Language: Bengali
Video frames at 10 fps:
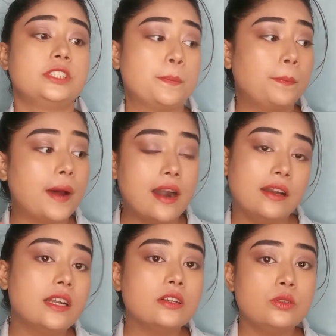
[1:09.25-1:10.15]
যে
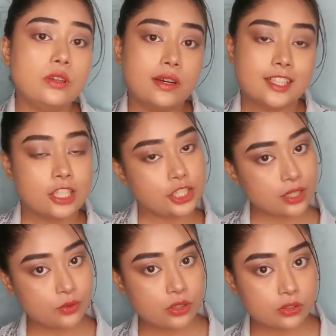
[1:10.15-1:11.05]
পার্লারগুলো আছে
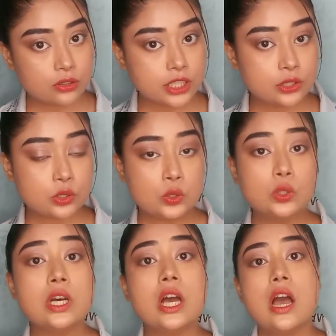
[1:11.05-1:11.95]
সেগুলো তো কিন্তু
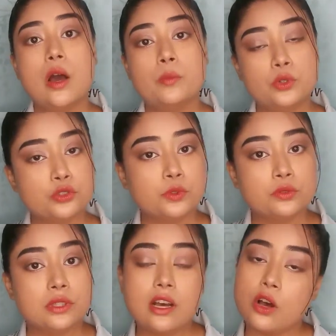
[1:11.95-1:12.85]
পুরুষ
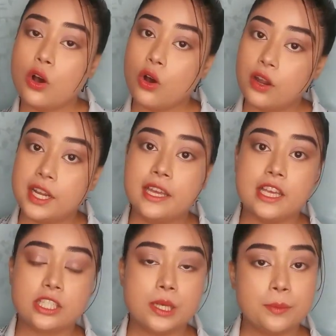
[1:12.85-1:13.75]
বন্ধুরা
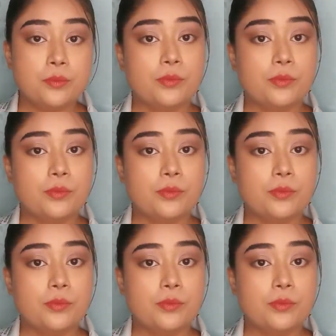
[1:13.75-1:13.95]
অনায়াসে